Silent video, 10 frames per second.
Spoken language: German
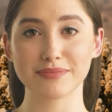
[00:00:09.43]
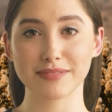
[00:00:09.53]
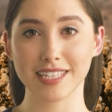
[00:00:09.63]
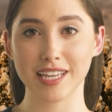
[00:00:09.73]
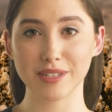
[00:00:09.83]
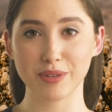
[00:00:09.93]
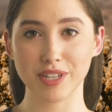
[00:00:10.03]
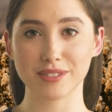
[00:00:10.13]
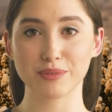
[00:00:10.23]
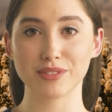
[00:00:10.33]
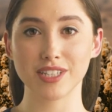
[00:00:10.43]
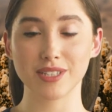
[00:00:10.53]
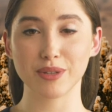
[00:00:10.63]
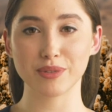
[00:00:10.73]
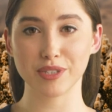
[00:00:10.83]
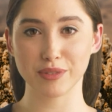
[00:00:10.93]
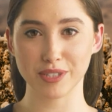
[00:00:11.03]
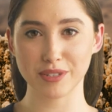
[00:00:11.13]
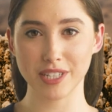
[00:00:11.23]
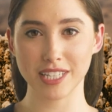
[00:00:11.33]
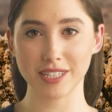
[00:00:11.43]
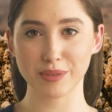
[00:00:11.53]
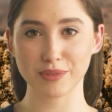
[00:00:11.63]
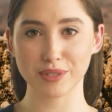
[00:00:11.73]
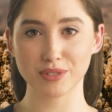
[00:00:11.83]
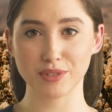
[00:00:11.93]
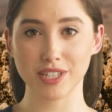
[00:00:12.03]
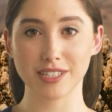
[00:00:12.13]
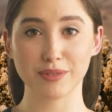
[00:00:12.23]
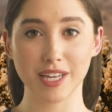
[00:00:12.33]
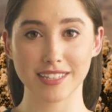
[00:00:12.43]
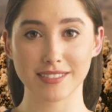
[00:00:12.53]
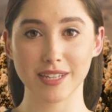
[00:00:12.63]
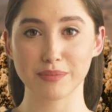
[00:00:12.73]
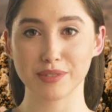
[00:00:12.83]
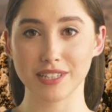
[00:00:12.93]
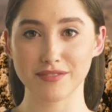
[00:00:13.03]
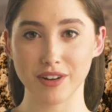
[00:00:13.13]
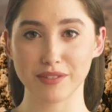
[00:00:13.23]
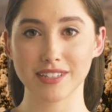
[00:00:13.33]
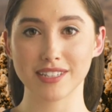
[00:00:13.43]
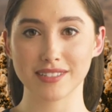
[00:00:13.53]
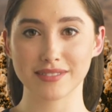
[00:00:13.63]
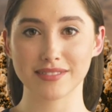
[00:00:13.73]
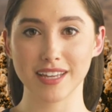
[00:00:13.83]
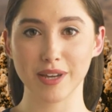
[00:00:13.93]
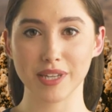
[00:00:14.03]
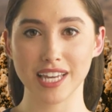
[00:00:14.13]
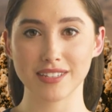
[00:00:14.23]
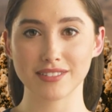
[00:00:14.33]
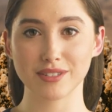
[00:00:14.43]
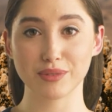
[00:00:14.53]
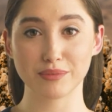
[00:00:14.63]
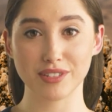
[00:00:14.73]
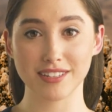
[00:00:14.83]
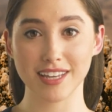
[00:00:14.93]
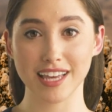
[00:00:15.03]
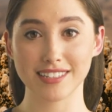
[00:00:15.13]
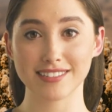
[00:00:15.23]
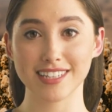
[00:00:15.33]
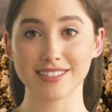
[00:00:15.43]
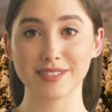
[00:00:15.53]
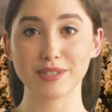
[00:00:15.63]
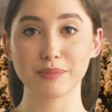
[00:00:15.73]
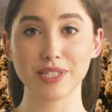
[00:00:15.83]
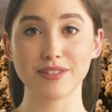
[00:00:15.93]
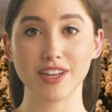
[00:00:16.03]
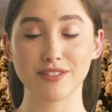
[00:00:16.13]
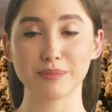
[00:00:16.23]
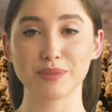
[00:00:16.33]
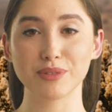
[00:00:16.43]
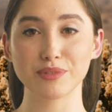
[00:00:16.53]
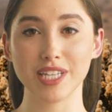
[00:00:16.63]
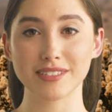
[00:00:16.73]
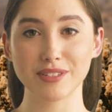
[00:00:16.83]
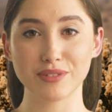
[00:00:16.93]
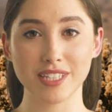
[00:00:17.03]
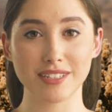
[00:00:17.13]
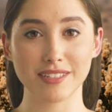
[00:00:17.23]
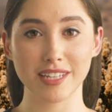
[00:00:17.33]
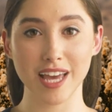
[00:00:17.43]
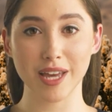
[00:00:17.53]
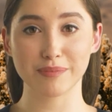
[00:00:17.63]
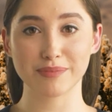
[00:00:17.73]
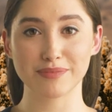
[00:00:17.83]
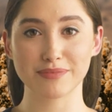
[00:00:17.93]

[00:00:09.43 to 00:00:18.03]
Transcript: Sandelholz wird seit Jahrhunderten in religiösen und spirituellen Zeremonien verwendet, aber erst in jüngster Zeit ist es in das Blickfeld von Gesundheitsenthusiasten geraten.